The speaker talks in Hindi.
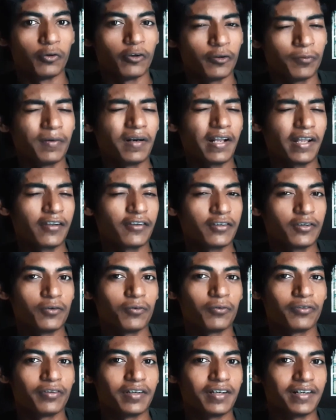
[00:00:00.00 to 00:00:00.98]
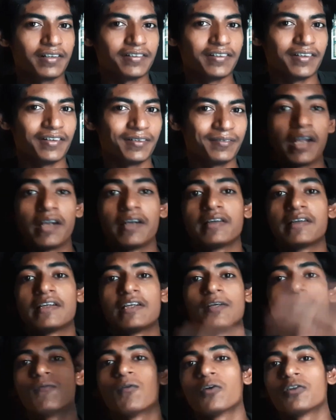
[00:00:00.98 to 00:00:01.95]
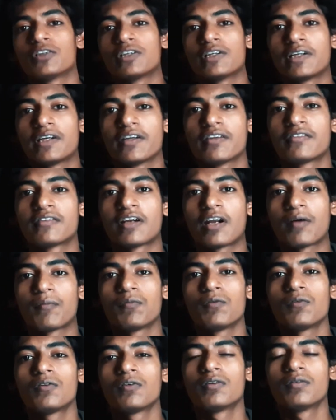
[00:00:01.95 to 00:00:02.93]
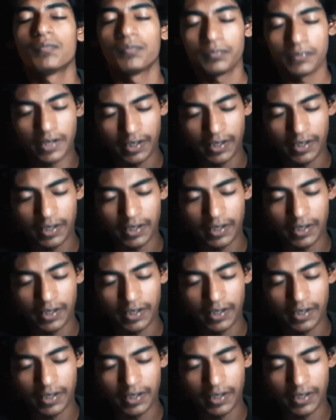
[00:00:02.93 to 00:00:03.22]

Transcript: तो इस बार एस कर देना एंड कीप वॉचिंग के स्क्रैप बुक